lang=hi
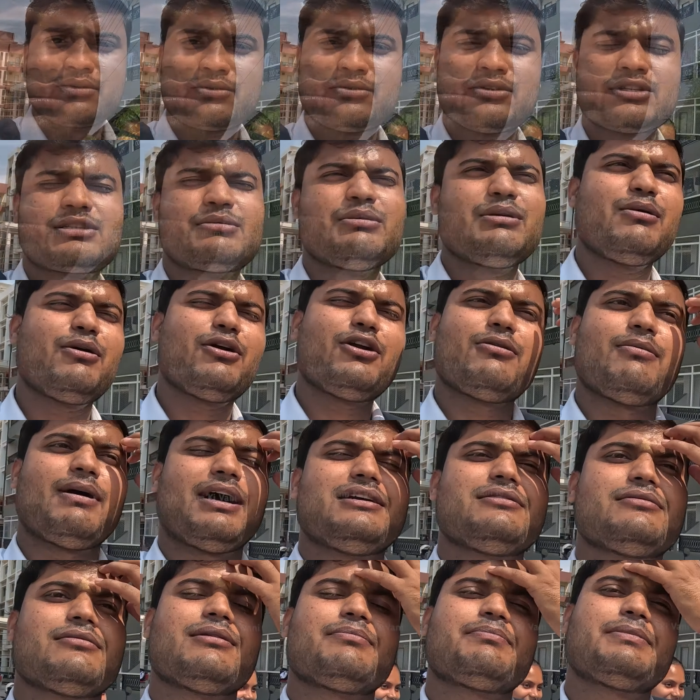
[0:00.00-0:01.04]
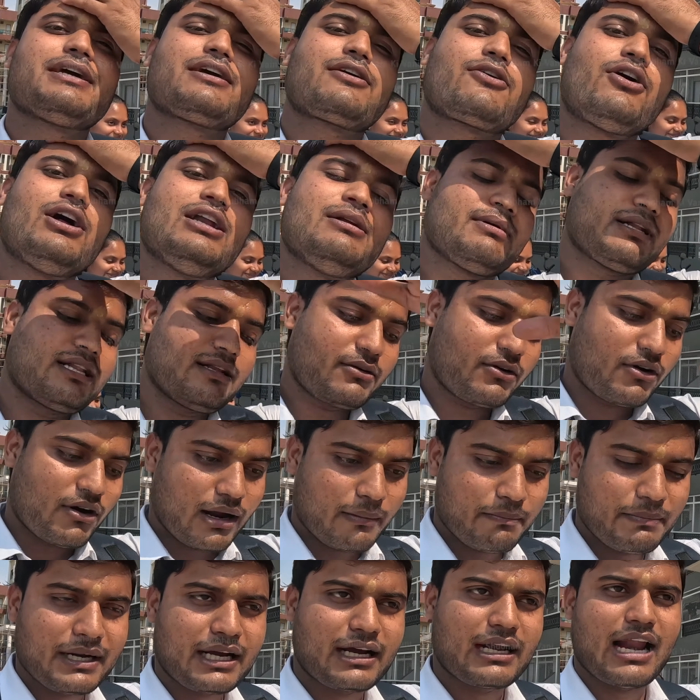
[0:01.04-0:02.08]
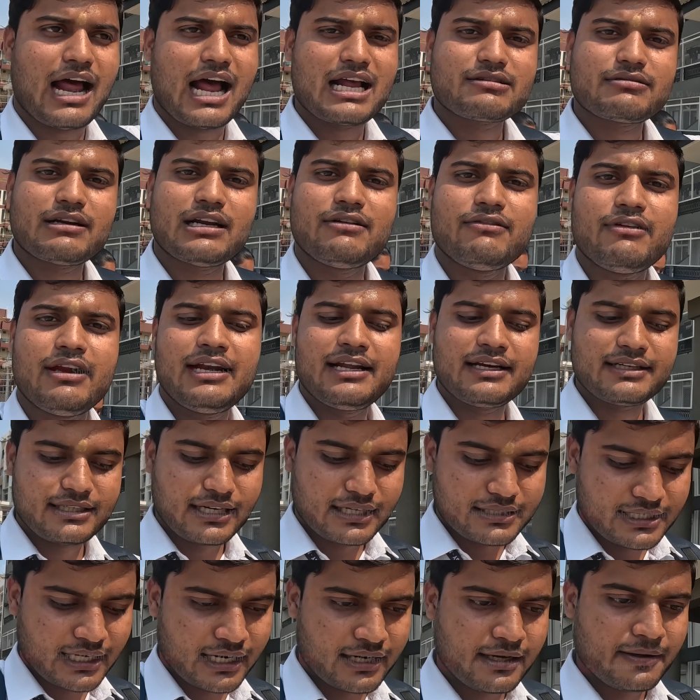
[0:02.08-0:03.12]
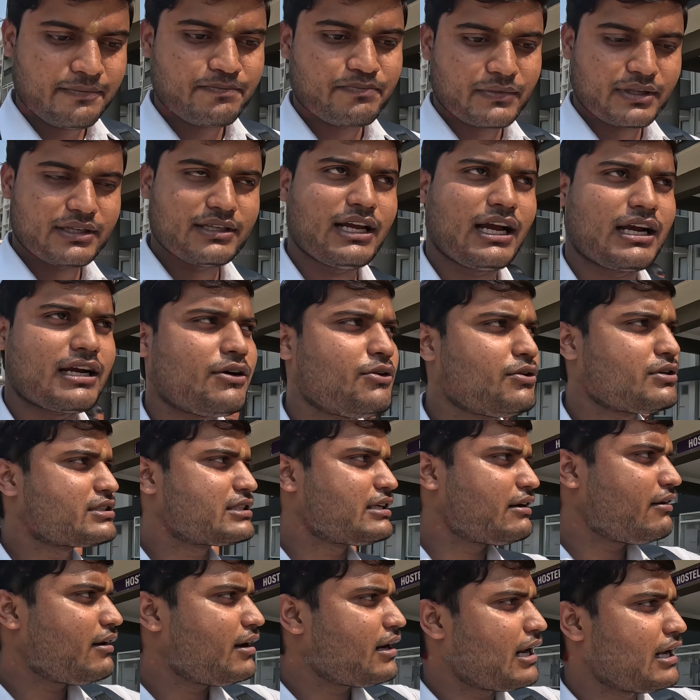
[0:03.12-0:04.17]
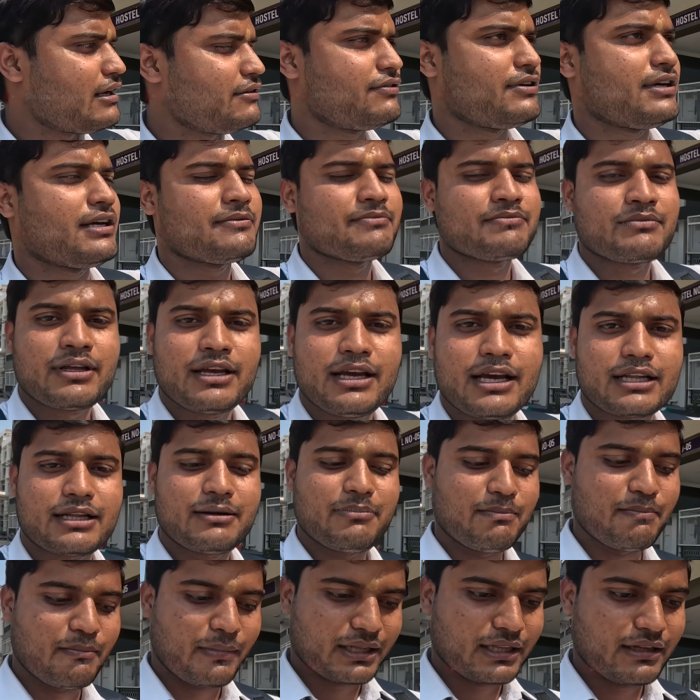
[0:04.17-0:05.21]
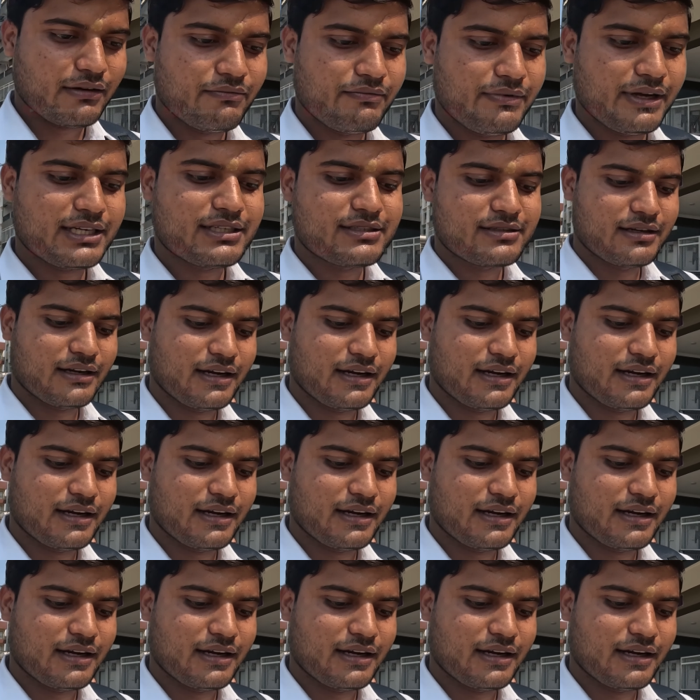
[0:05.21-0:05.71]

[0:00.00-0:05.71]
कुछ भी बोलो भाई अपने कॉलेज मतलब अपने क्लास वाली बिल्डिंग से अच्छा ना यहाँ का हॉस्टल वाला लाइफ है एकदम मतलब बेस्ट